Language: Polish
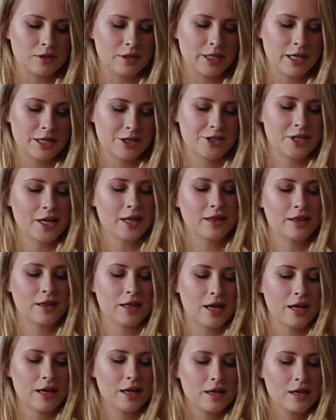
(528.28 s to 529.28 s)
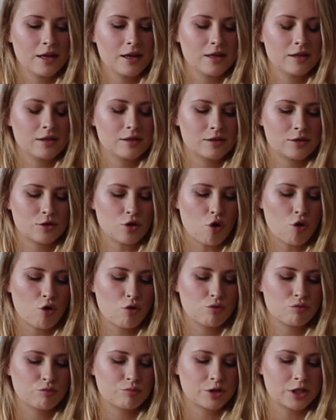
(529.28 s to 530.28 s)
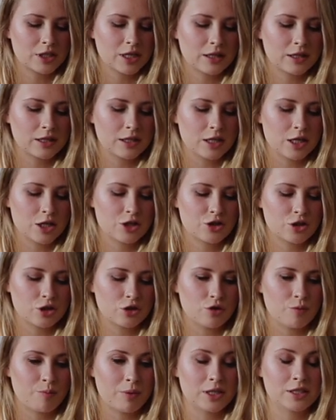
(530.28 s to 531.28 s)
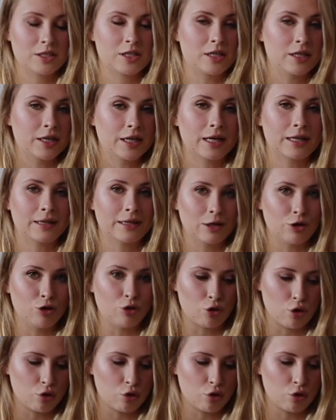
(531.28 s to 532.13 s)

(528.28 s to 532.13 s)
jesienne są przydatne jeszcze do października tego